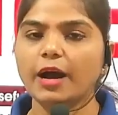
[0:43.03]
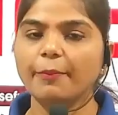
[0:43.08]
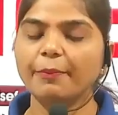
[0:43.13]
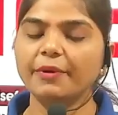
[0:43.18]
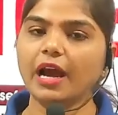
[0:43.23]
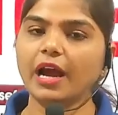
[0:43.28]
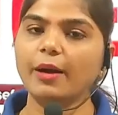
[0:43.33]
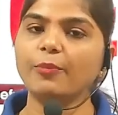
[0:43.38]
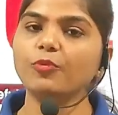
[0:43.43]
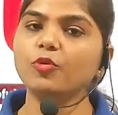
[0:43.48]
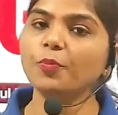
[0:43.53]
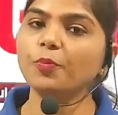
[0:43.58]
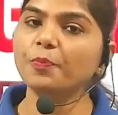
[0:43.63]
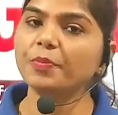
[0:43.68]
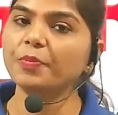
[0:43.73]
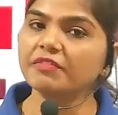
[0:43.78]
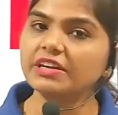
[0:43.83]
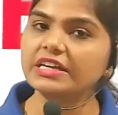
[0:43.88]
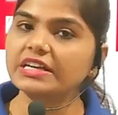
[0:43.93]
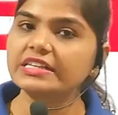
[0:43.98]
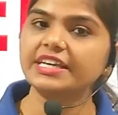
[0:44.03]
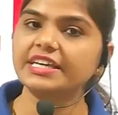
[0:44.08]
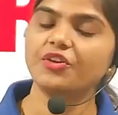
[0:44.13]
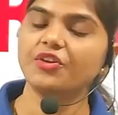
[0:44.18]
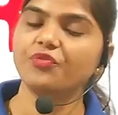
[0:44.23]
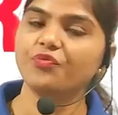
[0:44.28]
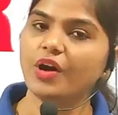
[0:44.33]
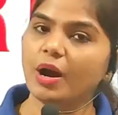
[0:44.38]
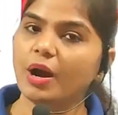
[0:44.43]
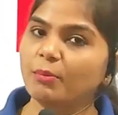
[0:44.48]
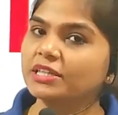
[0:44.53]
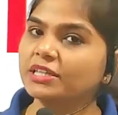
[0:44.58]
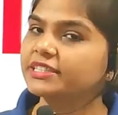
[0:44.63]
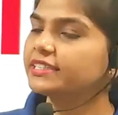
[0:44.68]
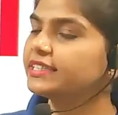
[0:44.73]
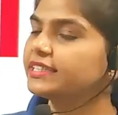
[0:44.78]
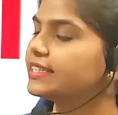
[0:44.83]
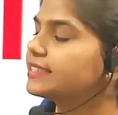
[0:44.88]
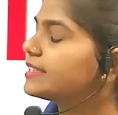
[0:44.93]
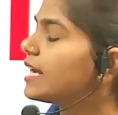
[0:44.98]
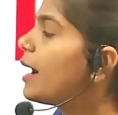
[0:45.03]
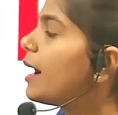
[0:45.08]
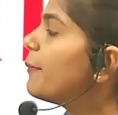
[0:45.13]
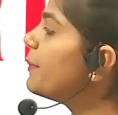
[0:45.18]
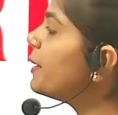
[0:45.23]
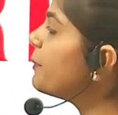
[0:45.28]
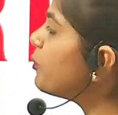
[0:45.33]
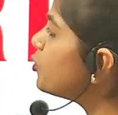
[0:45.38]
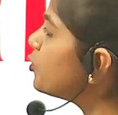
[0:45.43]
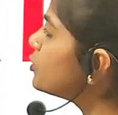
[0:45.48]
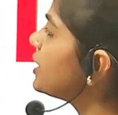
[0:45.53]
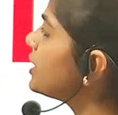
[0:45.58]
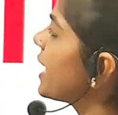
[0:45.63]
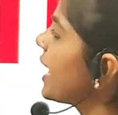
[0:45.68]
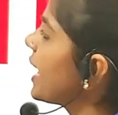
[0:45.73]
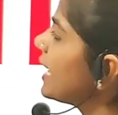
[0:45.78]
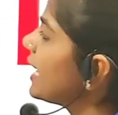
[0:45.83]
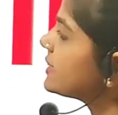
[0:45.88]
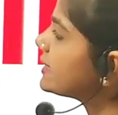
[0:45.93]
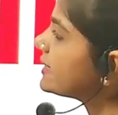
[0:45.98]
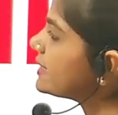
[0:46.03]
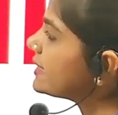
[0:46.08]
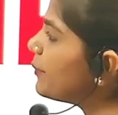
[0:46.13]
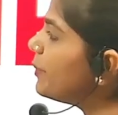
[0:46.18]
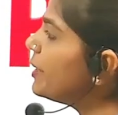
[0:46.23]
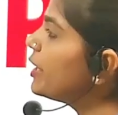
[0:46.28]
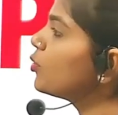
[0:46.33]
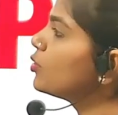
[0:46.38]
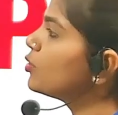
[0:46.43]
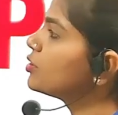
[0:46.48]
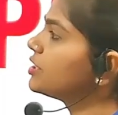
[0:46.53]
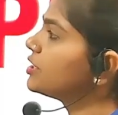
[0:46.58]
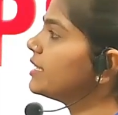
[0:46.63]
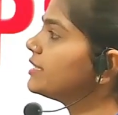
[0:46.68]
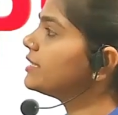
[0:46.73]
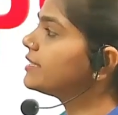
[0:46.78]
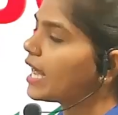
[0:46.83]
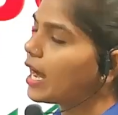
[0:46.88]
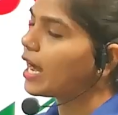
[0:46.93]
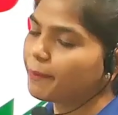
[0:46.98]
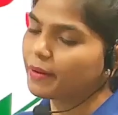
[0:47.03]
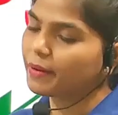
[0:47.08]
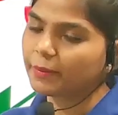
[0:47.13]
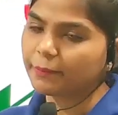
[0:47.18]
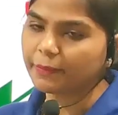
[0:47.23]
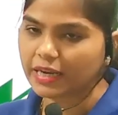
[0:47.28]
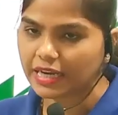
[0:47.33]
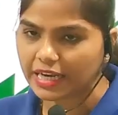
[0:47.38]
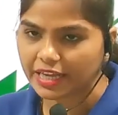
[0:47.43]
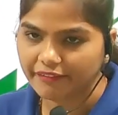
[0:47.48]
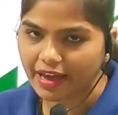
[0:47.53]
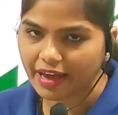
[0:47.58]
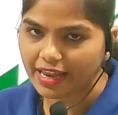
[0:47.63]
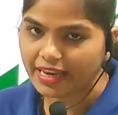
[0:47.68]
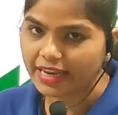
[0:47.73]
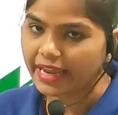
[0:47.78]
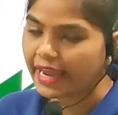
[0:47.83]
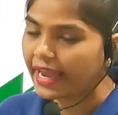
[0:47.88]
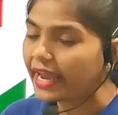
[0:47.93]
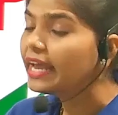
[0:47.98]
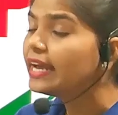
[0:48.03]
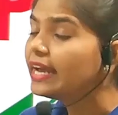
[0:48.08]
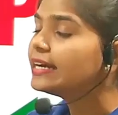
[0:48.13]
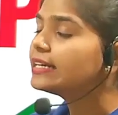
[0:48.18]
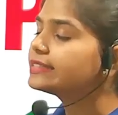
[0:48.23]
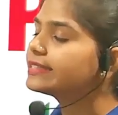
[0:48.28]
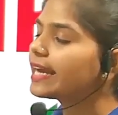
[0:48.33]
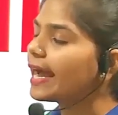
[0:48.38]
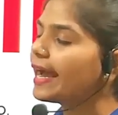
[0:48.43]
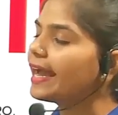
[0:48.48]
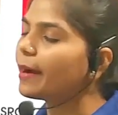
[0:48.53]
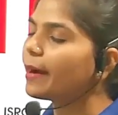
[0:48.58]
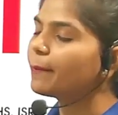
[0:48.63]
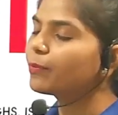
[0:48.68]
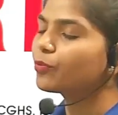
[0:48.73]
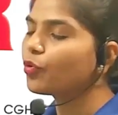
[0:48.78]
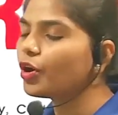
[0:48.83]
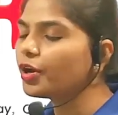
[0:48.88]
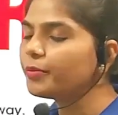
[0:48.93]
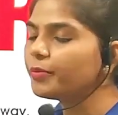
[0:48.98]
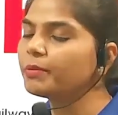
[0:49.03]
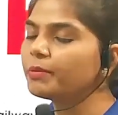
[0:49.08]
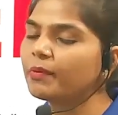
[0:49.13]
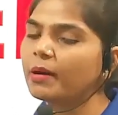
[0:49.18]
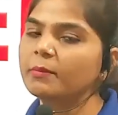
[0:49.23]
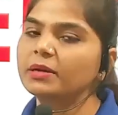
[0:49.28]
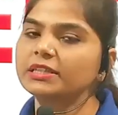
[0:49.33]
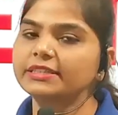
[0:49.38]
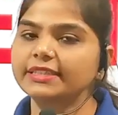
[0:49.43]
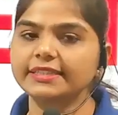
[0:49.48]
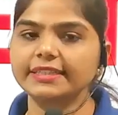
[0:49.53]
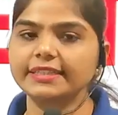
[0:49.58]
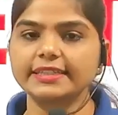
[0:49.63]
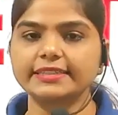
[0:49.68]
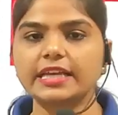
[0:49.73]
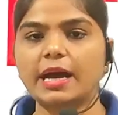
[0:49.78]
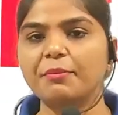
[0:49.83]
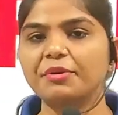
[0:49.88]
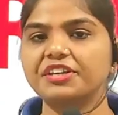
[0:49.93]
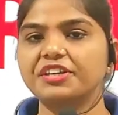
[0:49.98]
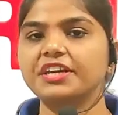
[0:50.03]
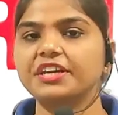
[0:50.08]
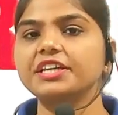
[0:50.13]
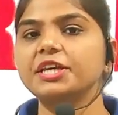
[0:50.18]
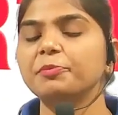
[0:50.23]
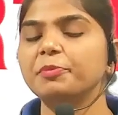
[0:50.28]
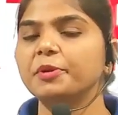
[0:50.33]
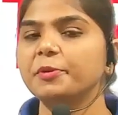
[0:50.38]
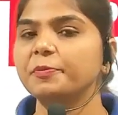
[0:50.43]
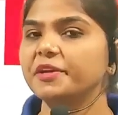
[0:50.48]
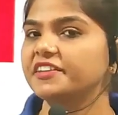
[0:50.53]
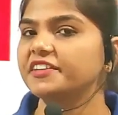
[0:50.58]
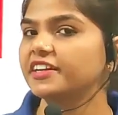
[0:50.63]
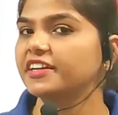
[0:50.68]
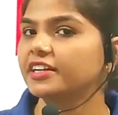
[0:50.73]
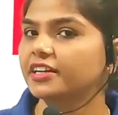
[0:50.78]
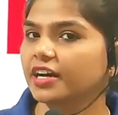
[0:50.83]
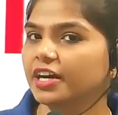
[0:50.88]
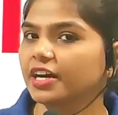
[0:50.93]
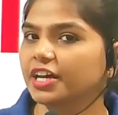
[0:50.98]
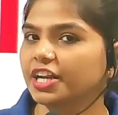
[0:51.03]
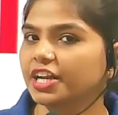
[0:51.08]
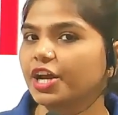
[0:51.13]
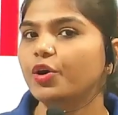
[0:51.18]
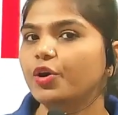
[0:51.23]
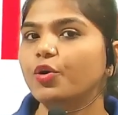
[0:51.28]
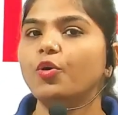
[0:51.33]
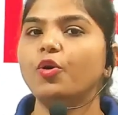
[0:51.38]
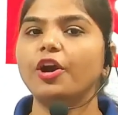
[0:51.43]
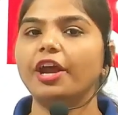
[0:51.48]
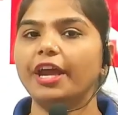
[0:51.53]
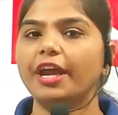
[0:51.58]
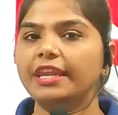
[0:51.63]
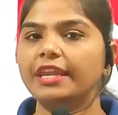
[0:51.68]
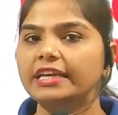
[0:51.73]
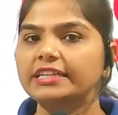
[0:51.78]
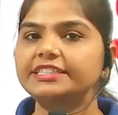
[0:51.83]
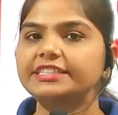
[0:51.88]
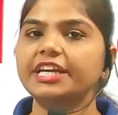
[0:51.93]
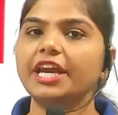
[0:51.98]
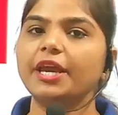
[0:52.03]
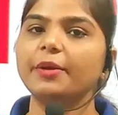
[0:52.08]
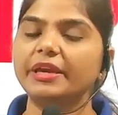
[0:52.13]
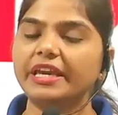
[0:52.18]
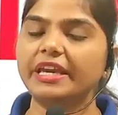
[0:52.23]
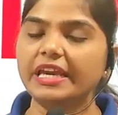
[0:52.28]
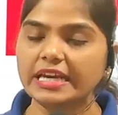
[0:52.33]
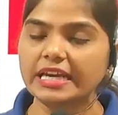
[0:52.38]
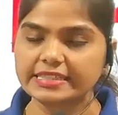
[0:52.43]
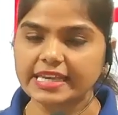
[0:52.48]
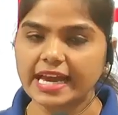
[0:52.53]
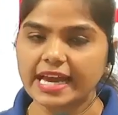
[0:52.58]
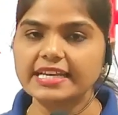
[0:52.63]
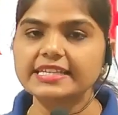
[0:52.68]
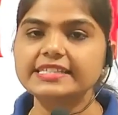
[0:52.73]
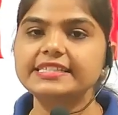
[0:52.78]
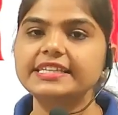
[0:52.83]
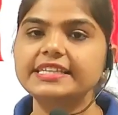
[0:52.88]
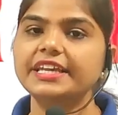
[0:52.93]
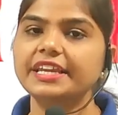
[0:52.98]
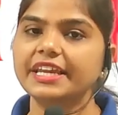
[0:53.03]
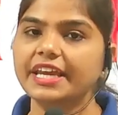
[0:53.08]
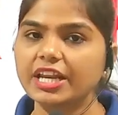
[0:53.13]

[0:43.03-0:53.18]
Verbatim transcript: जहाँ पर आपको प्रीवियस ईयर फार्मासिस्ट एग्जाम में पूछे गए सभी क्वेश्चन यहाँ पर मिलने वाले हैं चाहे आप कोई भी फार्मासिस्ट एग्जामिनेशन की प्रिपरेशन कर रहे हो एन एच एम ई एस आई सी